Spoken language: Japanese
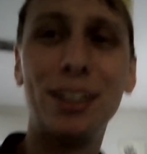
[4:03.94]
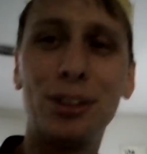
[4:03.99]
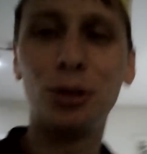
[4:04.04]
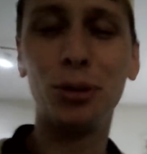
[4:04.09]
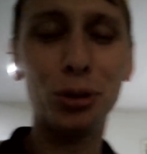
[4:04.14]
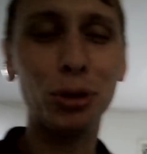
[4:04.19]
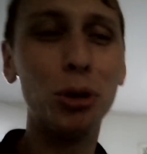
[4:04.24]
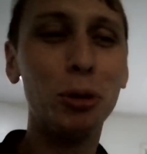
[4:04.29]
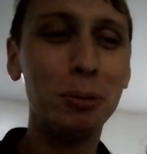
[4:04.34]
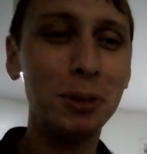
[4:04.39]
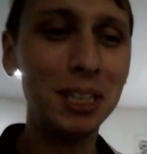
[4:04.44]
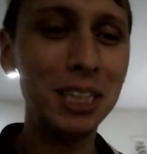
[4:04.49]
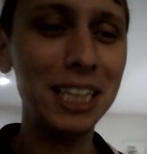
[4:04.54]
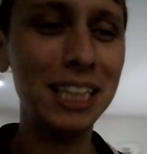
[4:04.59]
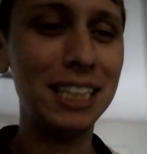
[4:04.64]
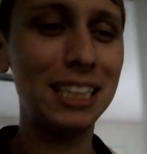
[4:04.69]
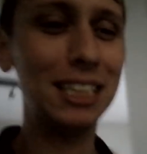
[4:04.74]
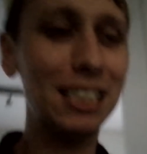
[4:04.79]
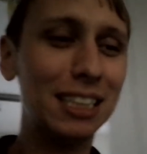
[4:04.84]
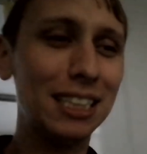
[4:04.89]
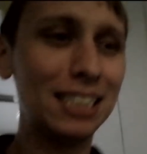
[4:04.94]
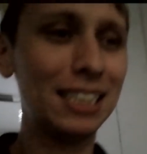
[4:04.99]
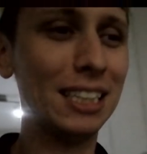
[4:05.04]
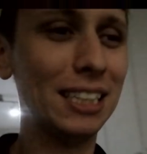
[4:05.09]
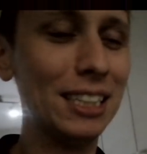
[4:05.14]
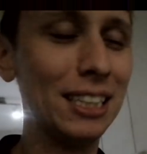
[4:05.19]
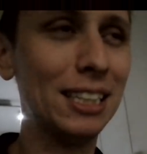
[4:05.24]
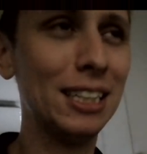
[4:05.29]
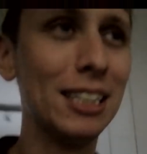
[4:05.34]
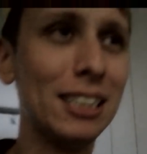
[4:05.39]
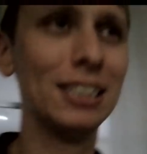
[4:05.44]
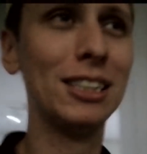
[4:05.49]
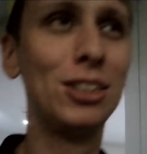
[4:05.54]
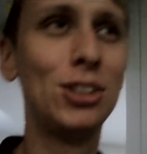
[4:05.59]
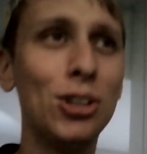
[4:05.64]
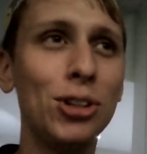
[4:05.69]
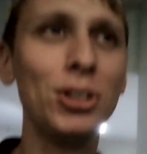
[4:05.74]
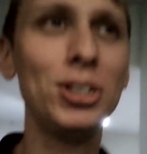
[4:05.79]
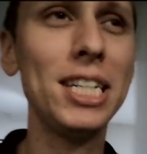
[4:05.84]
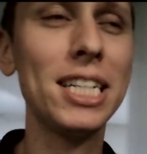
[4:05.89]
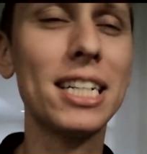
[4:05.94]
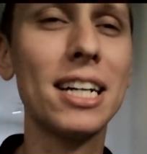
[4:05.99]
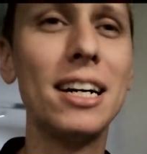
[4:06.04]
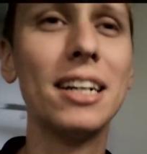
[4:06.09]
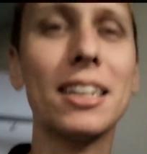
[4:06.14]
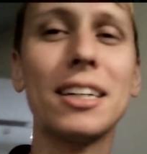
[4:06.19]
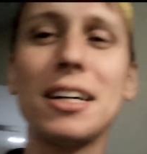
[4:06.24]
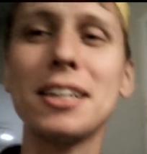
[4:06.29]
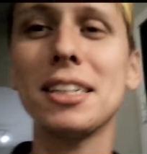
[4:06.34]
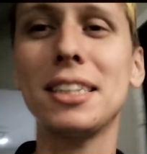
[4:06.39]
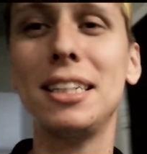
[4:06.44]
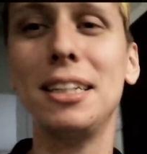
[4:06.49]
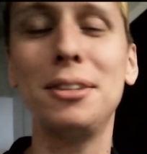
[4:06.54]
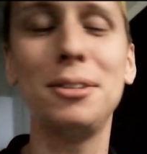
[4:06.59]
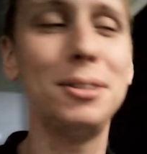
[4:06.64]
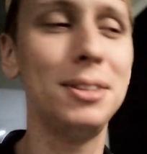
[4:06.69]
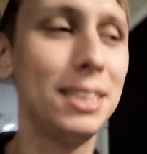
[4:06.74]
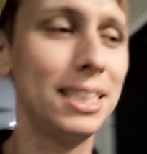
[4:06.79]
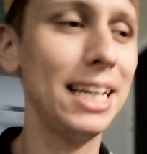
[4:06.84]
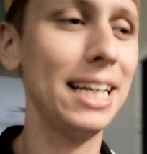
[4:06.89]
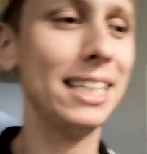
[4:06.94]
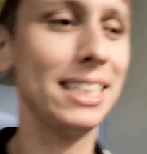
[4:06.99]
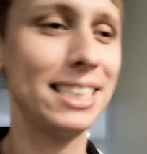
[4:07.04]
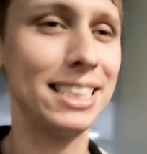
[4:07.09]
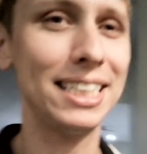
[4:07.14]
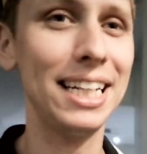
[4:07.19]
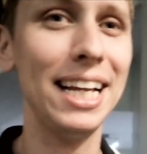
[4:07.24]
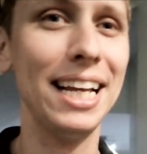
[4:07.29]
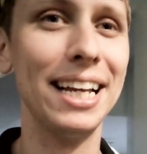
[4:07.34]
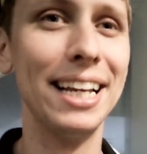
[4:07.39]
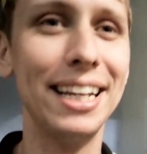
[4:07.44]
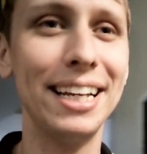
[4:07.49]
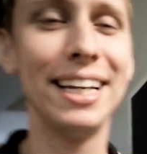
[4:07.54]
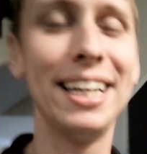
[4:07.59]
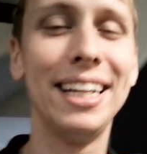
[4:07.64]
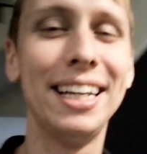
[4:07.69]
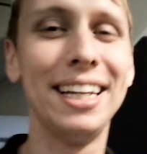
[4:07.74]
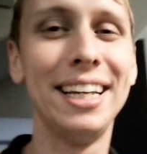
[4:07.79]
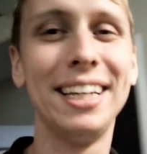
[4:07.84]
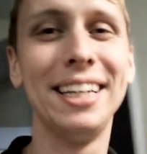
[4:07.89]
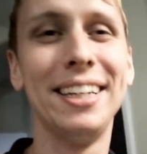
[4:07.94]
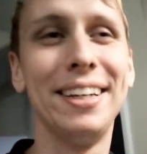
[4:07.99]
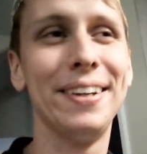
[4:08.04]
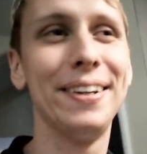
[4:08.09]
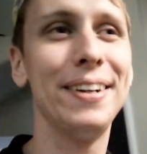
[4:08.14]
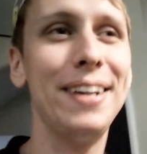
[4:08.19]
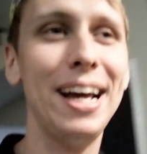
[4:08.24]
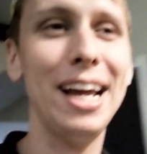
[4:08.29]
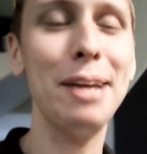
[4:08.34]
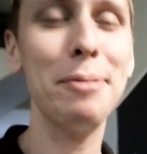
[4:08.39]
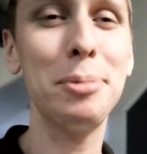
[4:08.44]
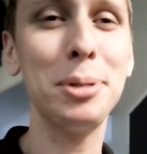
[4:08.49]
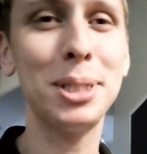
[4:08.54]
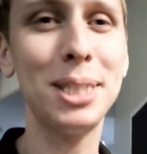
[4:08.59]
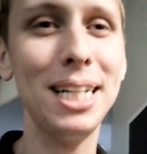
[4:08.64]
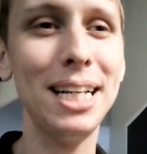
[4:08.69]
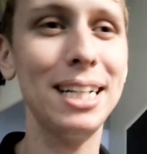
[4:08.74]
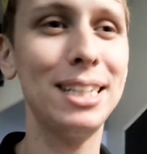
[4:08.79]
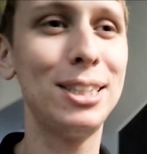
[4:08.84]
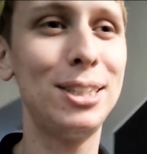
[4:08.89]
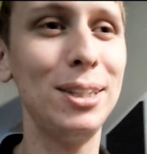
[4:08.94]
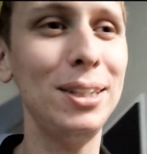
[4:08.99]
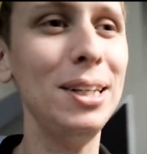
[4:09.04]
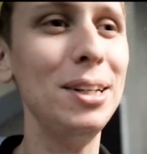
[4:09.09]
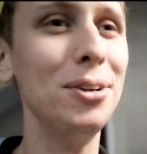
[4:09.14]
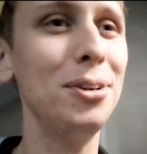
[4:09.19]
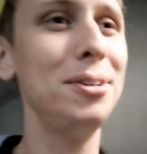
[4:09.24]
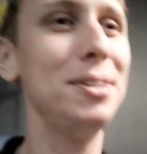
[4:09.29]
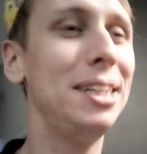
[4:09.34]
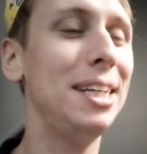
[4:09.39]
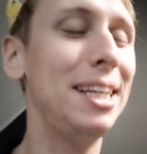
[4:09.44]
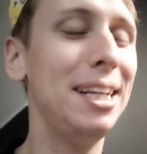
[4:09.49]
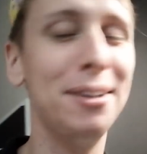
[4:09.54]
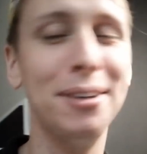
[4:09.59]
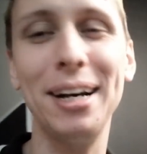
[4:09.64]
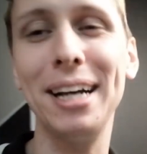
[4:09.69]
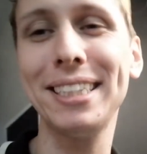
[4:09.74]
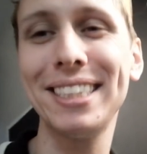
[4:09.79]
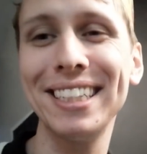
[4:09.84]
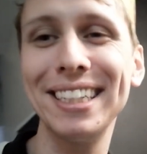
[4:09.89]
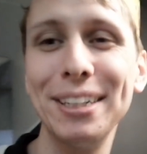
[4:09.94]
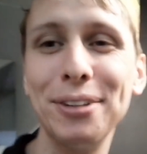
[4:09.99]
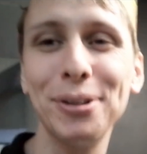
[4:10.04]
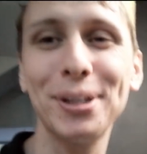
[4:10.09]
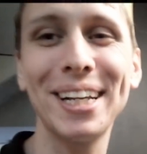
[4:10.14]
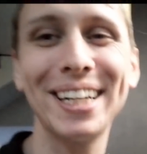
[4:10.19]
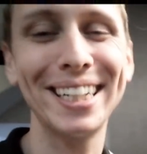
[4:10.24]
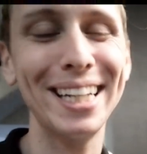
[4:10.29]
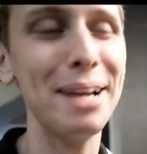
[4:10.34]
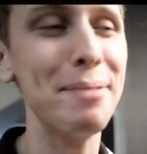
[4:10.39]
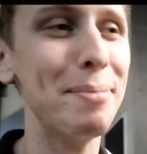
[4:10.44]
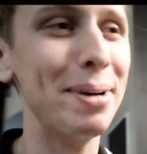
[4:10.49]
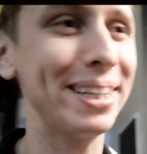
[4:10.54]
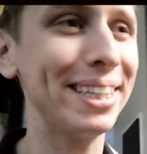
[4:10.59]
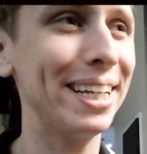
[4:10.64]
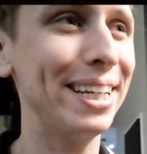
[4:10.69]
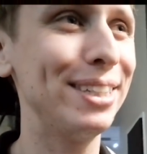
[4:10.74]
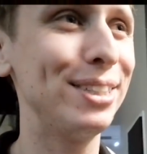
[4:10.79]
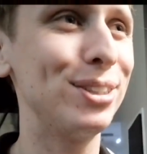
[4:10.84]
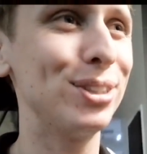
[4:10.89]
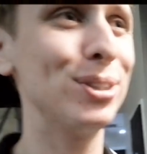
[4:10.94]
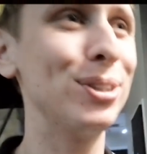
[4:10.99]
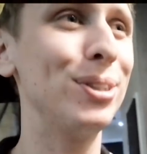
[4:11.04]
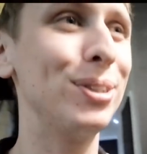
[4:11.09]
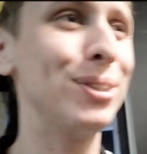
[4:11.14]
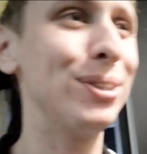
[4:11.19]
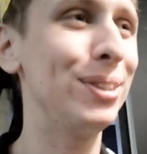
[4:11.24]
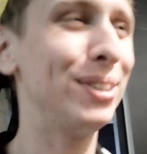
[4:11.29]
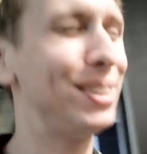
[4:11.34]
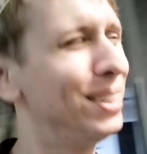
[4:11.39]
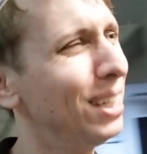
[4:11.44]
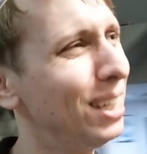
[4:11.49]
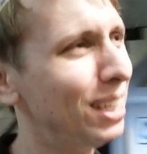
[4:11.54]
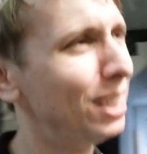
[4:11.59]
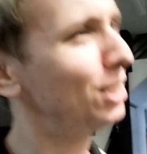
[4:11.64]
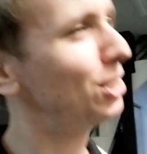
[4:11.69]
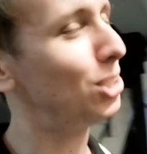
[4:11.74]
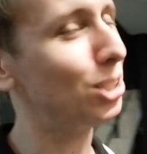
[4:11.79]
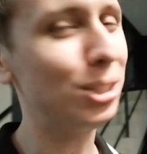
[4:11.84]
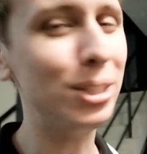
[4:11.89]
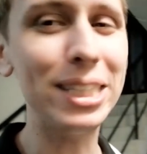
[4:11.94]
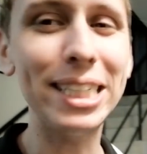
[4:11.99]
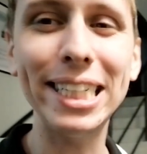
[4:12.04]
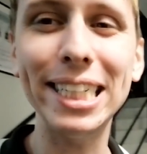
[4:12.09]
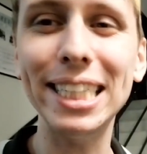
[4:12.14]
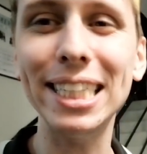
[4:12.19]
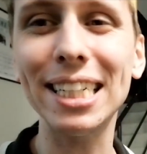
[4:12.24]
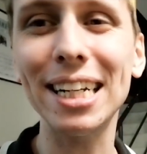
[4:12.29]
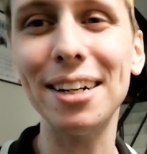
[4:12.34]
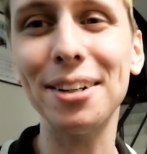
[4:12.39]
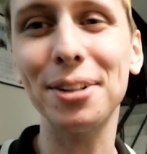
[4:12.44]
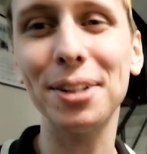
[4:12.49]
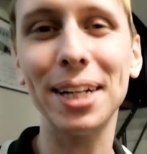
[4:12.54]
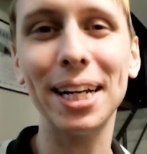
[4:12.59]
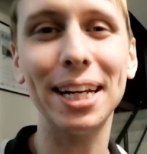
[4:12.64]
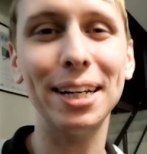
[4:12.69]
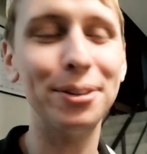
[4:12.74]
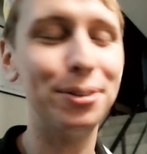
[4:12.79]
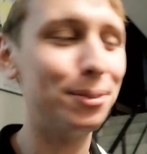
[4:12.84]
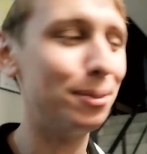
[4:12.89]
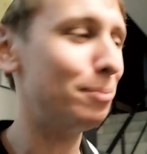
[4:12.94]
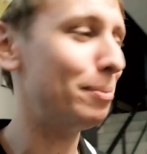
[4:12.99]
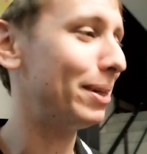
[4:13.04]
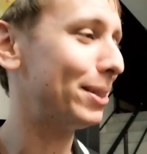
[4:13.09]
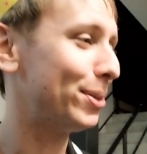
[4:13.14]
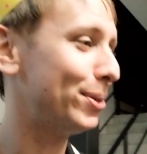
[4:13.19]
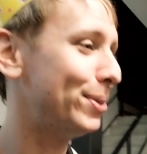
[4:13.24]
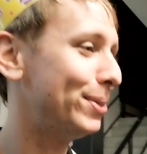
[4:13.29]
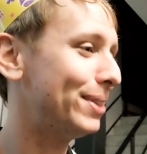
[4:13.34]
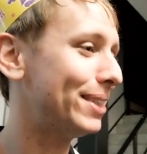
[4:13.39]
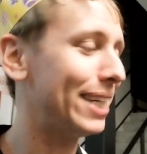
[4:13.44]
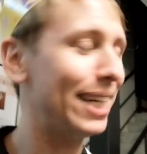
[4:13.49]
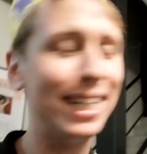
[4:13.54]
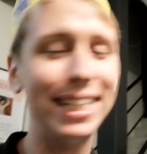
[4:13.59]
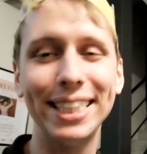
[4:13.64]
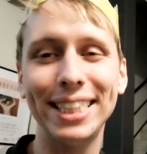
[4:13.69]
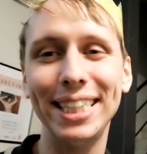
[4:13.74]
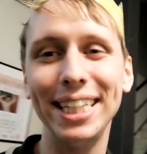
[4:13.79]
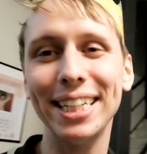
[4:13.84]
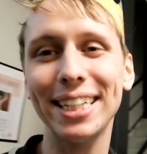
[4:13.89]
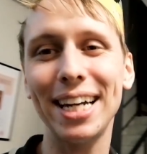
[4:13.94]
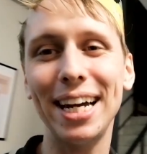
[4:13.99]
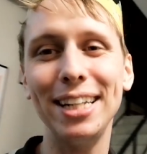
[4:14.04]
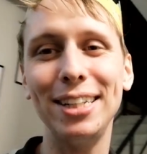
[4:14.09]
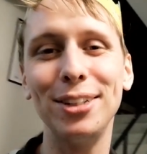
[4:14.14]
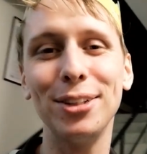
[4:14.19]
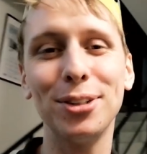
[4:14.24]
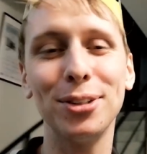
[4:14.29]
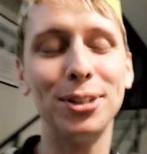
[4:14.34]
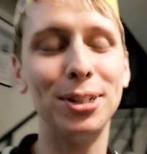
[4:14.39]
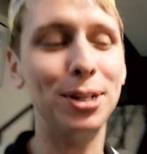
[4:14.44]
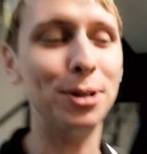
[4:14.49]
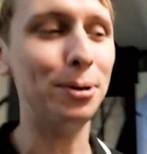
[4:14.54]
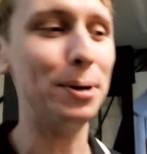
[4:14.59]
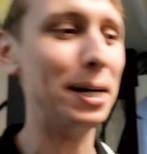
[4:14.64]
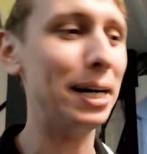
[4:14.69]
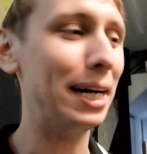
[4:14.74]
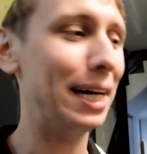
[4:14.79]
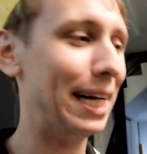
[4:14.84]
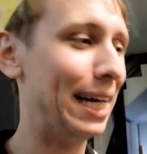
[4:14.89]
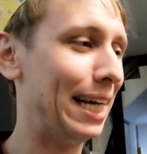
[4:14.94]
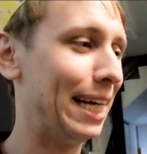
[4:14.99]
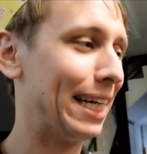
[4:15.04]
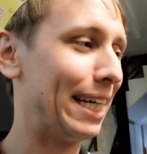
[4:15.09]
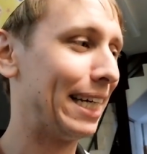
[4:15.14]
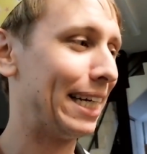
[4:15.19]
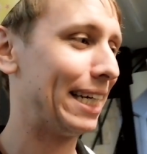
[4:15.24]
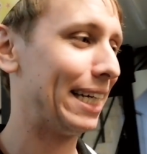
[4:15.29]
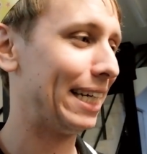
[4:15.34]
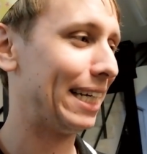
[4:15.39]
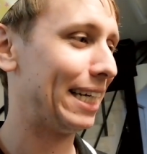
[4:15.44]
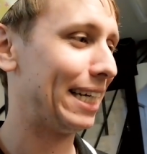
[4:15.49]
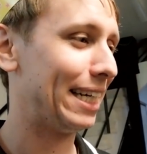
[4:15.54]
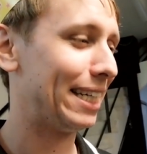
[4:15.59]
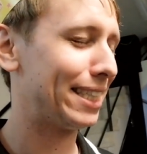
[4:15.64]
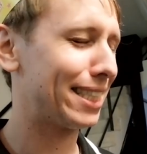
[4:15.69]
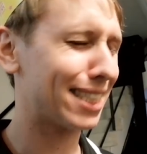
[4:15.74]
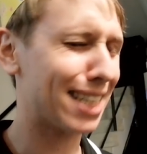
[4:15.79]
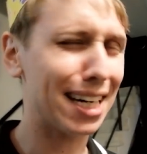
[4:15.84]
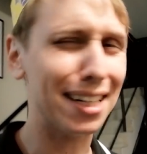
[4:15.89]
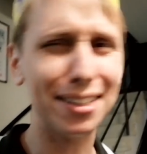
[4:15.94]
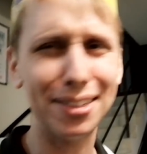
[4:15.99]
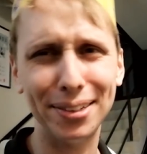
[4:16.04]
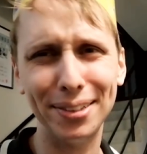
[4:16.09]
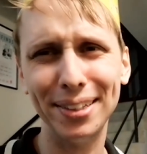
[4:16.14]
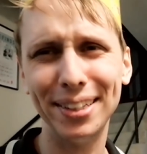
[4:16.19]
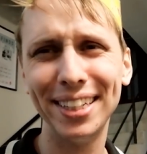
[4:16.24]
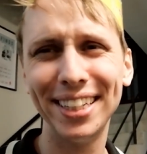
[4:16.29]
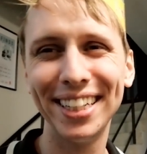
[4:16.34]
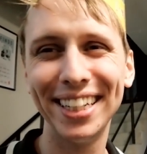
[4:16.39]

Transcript: 土曜日に10時間かけて運転してライブして次の日の朝に起きてまた11時間ぐらいまた運転して帰ってくるのは疲れる